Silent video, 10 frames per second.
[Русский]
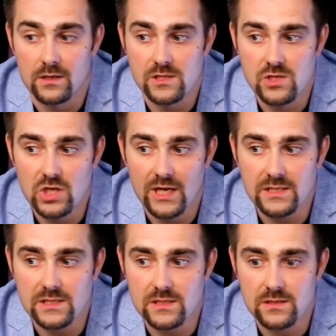
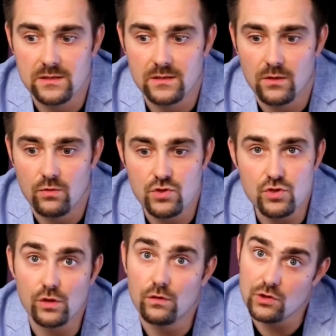Сейчас э, очень
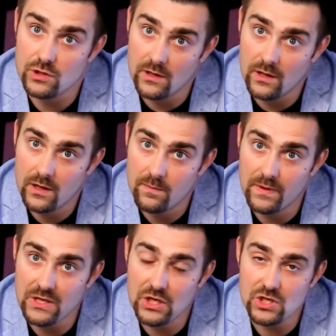сложно
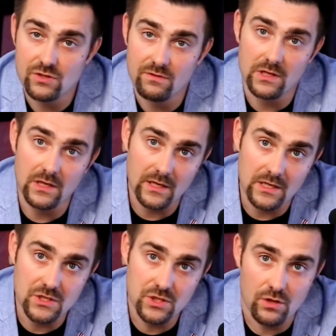поддерживать и
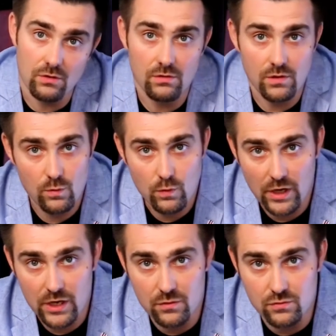Россию, и
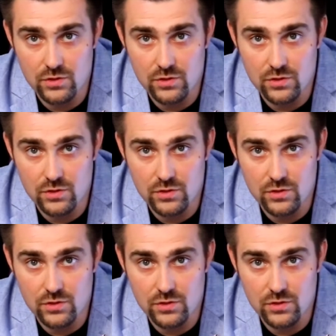Украину.